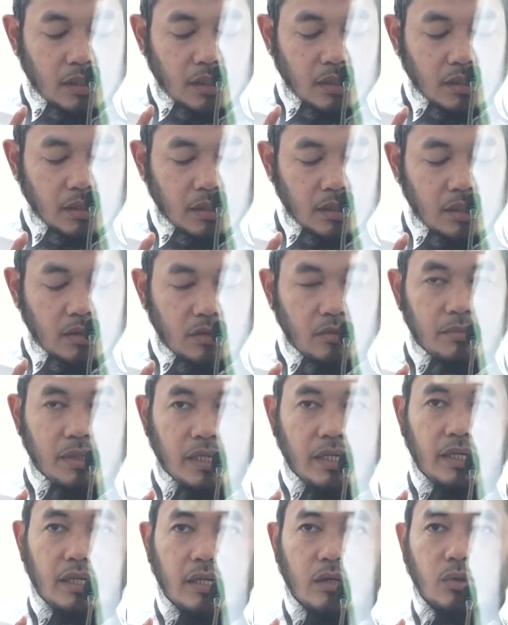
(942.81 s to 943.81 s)

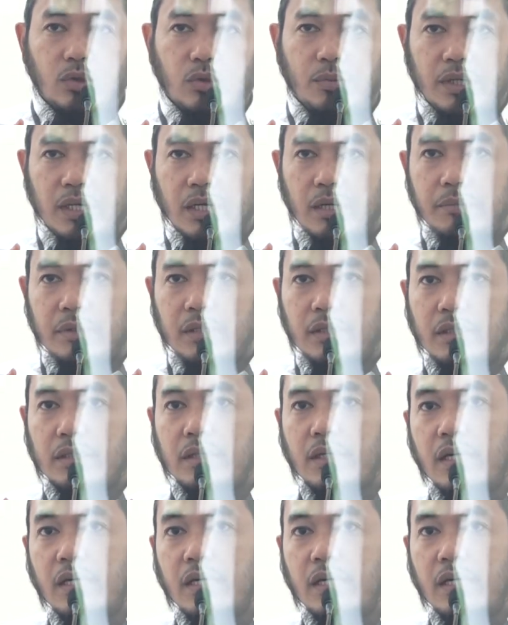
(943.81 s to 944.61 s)
Allahumma inni a'udzubika min